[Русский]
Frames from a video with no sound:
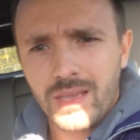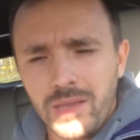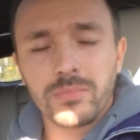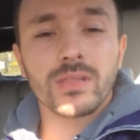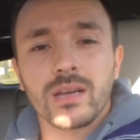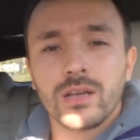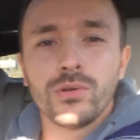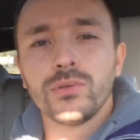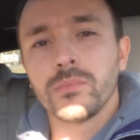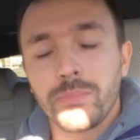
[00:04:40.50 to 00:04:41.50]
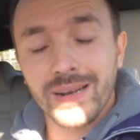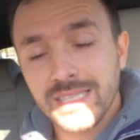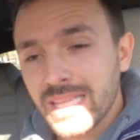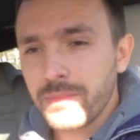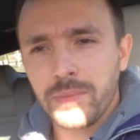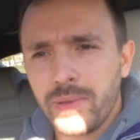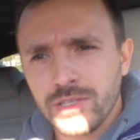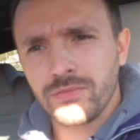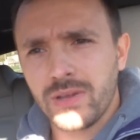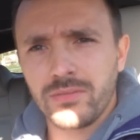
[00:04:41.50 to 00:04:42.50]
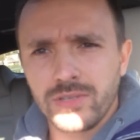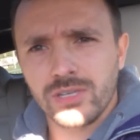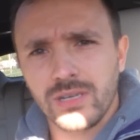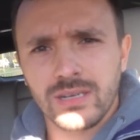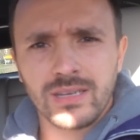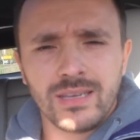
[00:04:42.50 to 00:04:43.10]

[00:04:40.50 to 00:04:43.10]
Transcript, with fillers: именно к людям, простым, опять же, в кавычках,